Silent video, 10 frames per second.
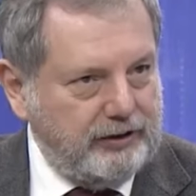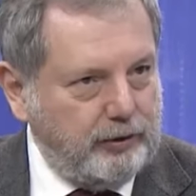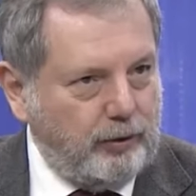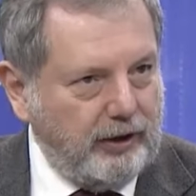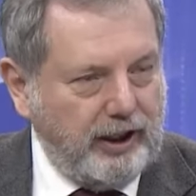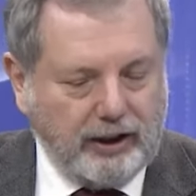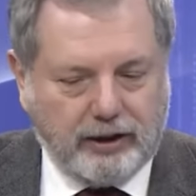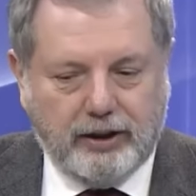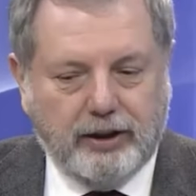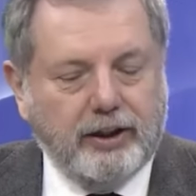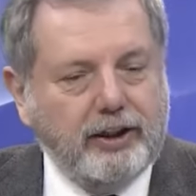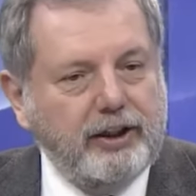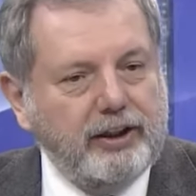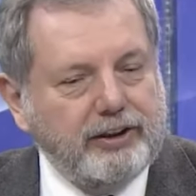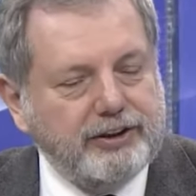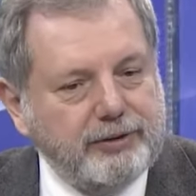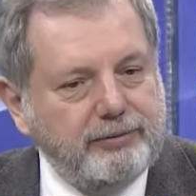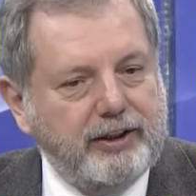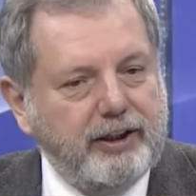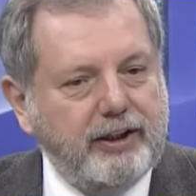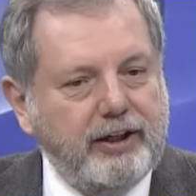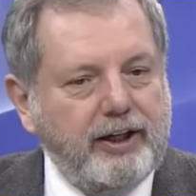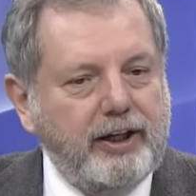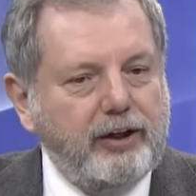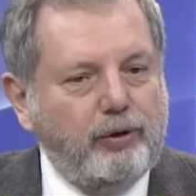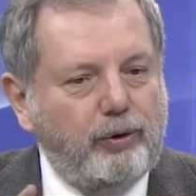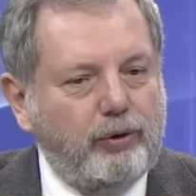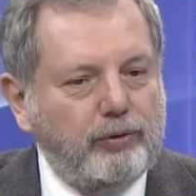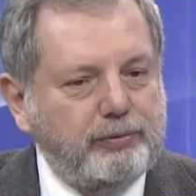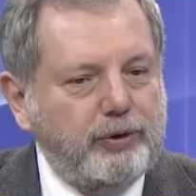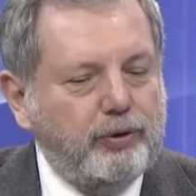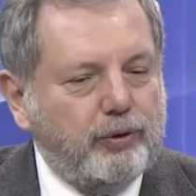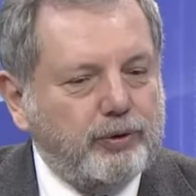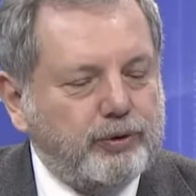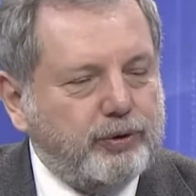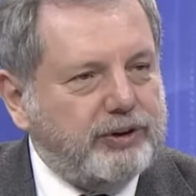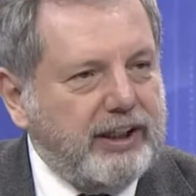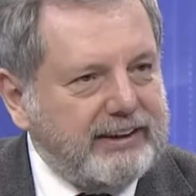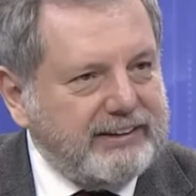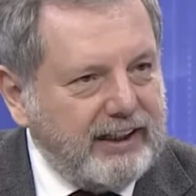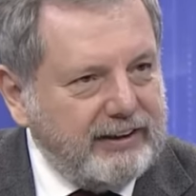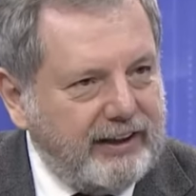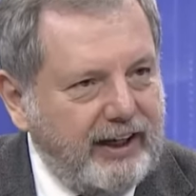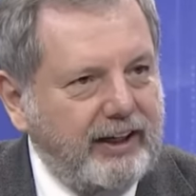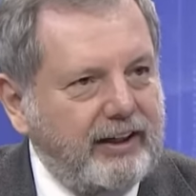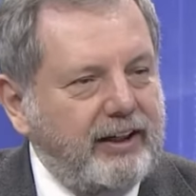yıllık olarak. E, şimdi o 1980'de